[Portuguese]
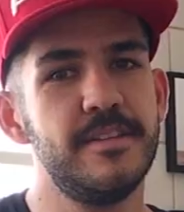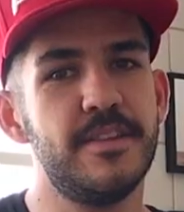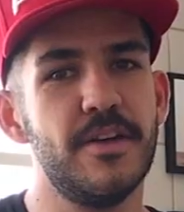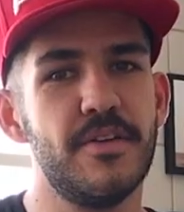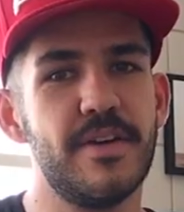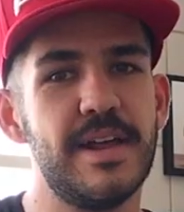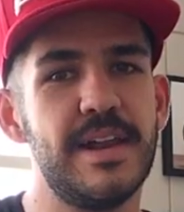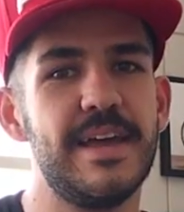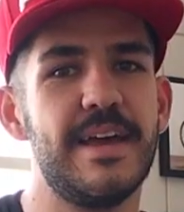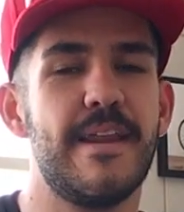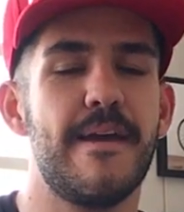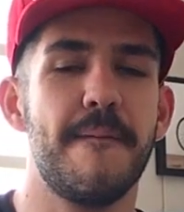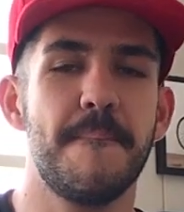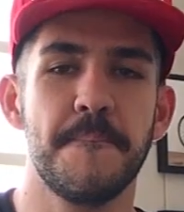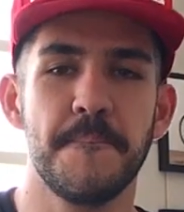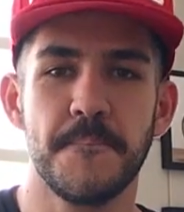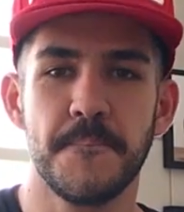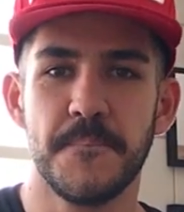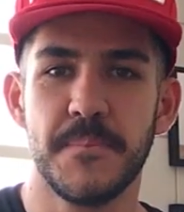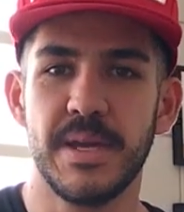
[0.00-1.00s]
Então,
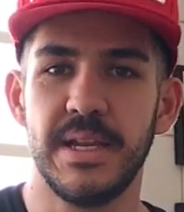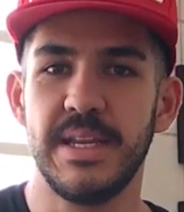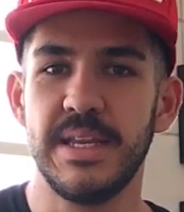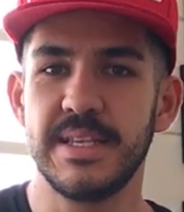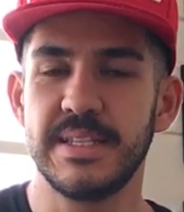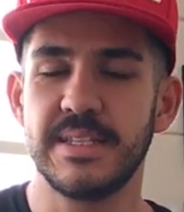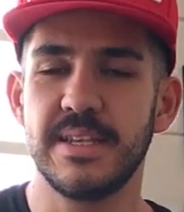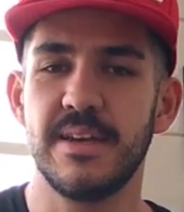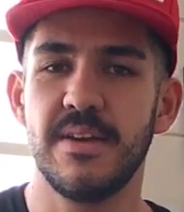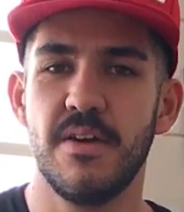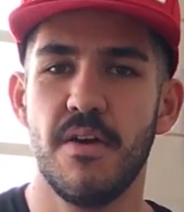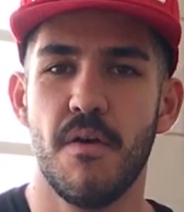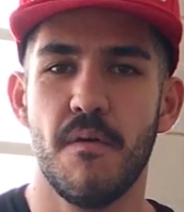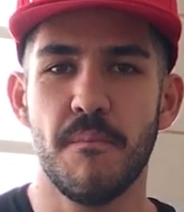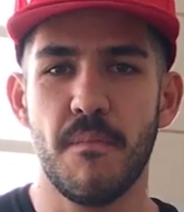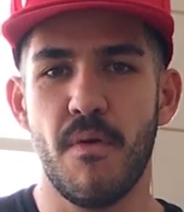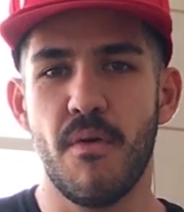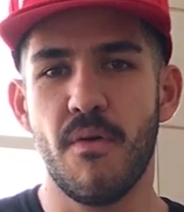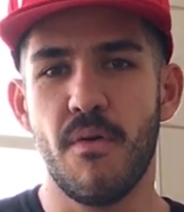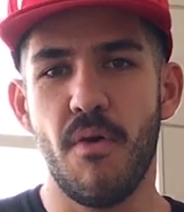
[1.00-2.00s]
galera, beleza?
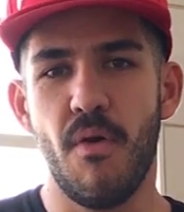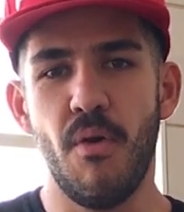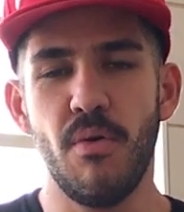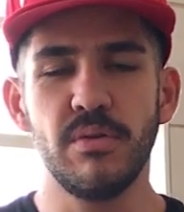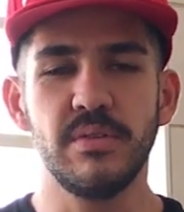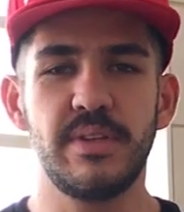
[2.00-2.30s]
Bom,